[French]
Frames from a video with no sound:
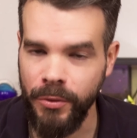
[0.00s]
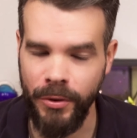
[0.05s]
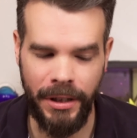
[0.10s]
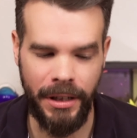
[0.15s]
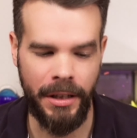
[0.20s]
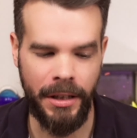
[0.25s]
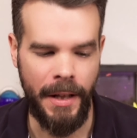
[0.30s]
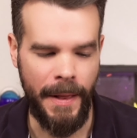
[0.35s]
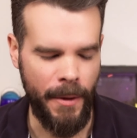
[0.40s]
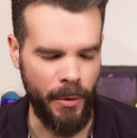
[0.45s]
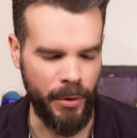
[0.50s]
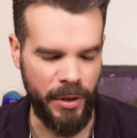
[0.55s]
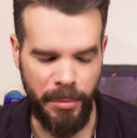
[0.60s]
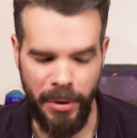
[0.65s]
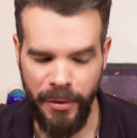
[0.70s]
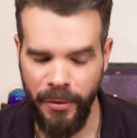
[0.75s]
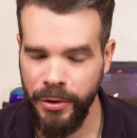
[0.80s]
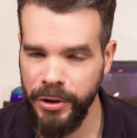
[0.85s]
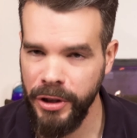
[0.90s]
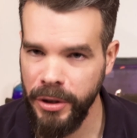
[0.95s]
voilà. On n'est
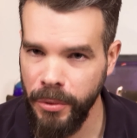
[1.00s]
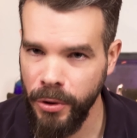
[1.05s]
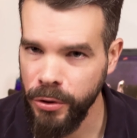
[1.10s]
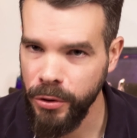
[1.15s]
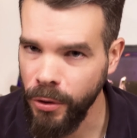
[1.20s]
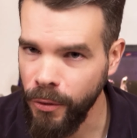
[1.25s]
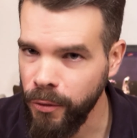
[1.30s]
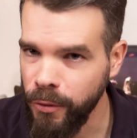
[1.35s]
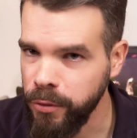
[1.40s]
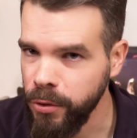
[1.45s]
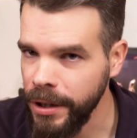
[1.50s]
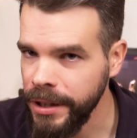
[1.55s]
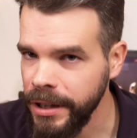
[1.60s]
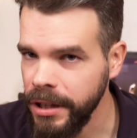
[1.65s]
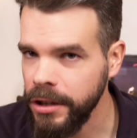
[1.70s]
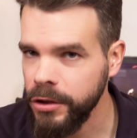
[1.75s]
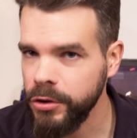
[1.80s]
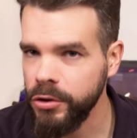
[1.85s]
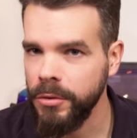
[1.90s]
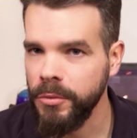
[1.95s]
pas forcément dans le
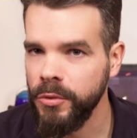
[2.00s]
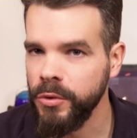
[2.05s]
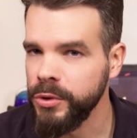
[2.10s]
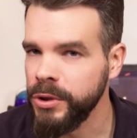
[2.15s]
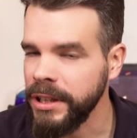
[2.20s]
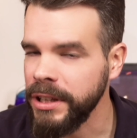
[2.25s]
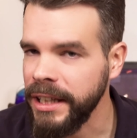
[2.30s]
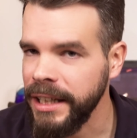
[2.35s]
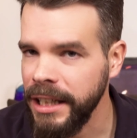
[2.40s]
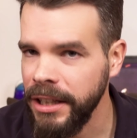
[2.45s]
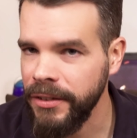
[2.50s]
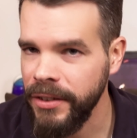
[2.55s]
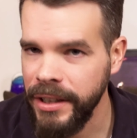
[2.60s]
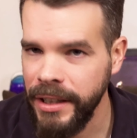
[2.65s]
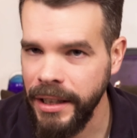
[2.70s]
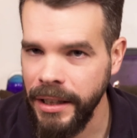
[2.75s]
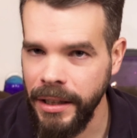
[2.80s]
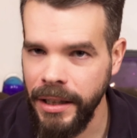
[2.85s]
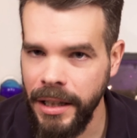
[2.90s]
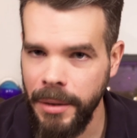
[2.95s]
voyage comme on serait
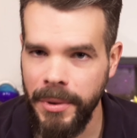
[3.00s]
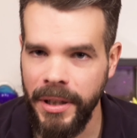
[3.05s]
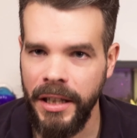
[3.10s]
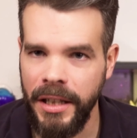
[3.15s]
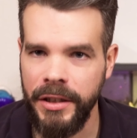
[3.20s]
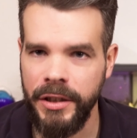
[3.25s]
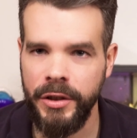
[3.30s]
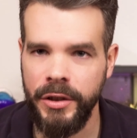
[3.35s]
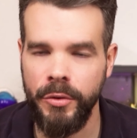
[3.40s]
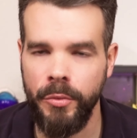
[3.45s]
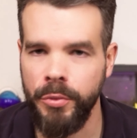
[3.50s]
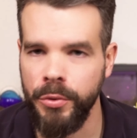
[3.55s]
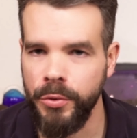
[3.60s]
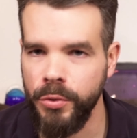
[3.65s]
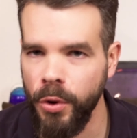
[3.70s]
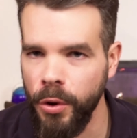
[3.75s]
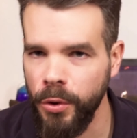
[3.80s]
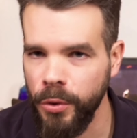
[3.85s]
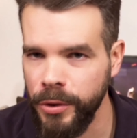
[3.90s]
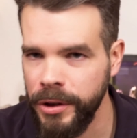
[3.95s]
avec un, magazine
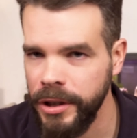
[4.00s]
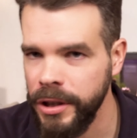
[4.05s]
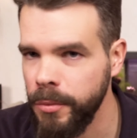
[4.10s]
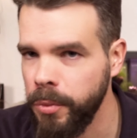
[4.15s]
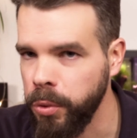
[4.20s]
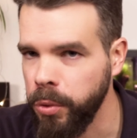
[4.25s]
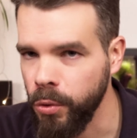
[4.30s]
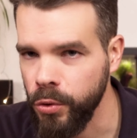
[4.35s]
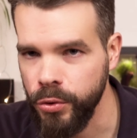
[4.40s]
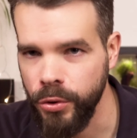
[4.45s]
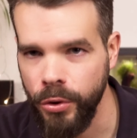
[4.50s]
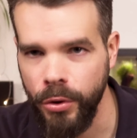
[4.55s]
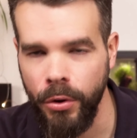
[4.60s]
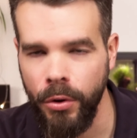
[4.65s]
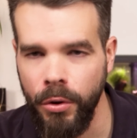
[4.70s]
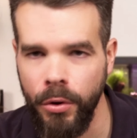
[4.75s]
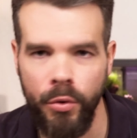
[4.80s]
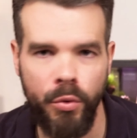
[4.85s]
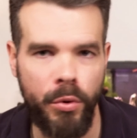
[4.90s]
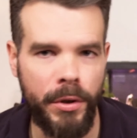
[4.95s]
plutôt orienté
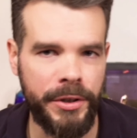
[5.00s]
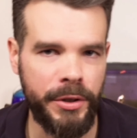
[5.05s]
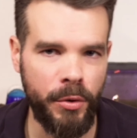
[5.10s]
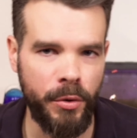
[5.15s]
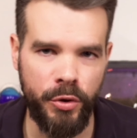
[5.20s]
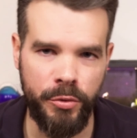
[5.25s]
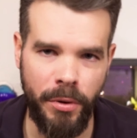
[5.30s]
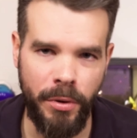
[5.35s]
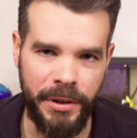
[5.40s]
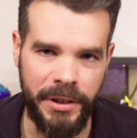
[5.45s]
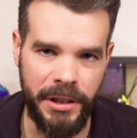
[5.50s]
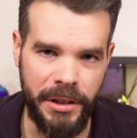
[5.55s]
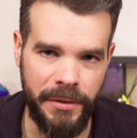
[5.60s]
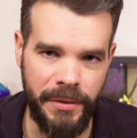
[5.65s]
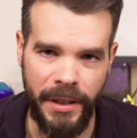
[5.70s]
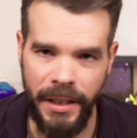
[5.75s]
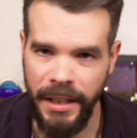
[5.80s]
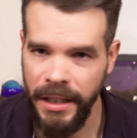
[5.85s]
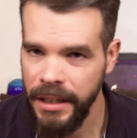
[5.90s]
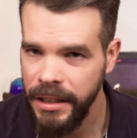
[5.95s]
plongeur, euh, loisir ou
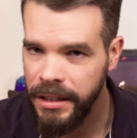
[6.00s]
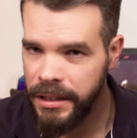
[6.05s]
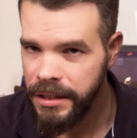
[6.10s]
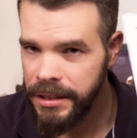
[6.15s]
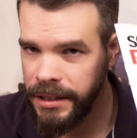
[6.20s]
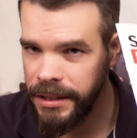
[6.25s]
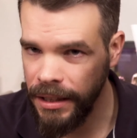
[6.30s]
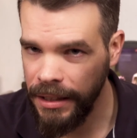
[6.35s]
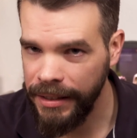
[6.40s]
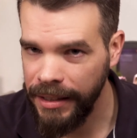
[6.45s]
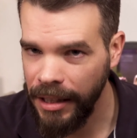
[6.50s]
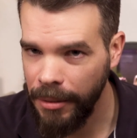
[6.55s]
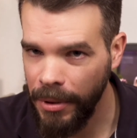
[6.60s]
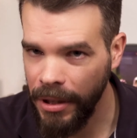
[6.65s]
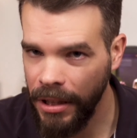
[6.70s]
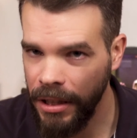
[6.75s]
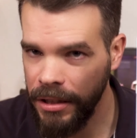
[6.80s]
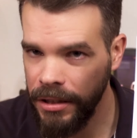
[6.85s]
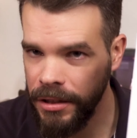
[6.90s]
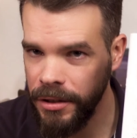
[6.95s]
sportif. Ça, c'est un
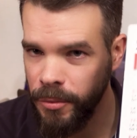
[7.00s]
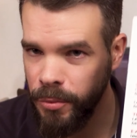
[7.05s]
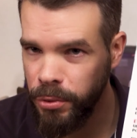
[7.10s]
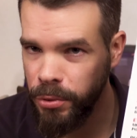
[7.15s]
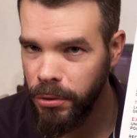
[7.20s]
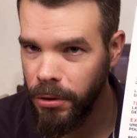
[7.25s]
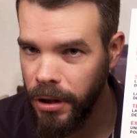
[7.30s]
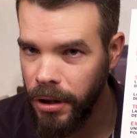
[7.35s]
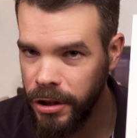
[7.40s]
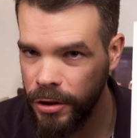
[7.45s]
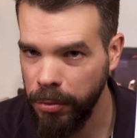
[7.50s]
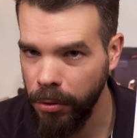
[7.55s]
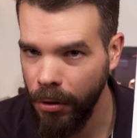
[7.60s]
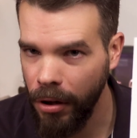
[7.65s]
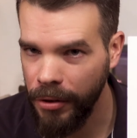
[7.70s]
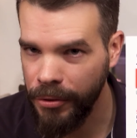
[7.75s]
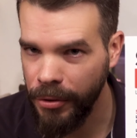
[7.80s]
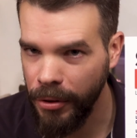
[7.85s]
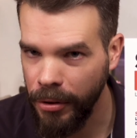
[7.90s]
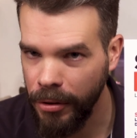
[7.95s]
magazine pour
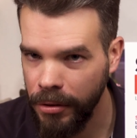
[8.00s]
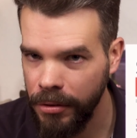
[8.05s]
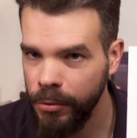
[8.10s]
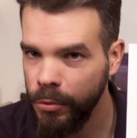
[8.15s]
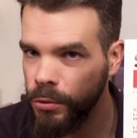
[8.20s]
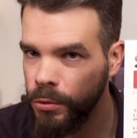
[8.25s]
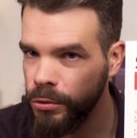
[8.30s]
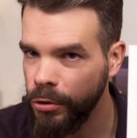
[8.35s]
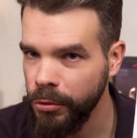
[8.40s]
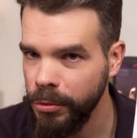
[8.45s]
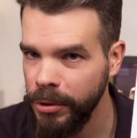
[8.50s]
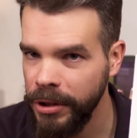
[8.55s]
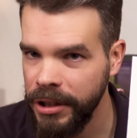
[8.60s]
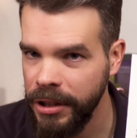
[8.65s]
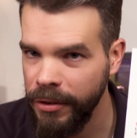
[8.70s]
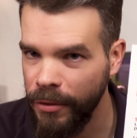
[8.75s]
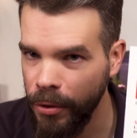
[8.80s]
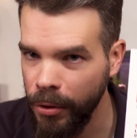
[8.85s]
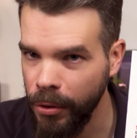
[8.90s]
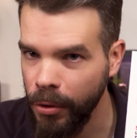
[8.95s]
explorateur ou celui
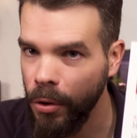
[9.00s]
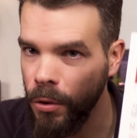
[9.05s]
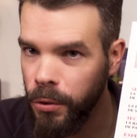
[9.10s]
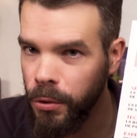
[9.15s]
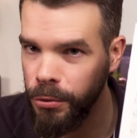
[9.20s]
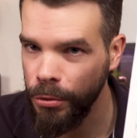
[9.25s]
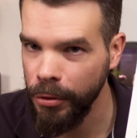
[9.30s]
qui veut le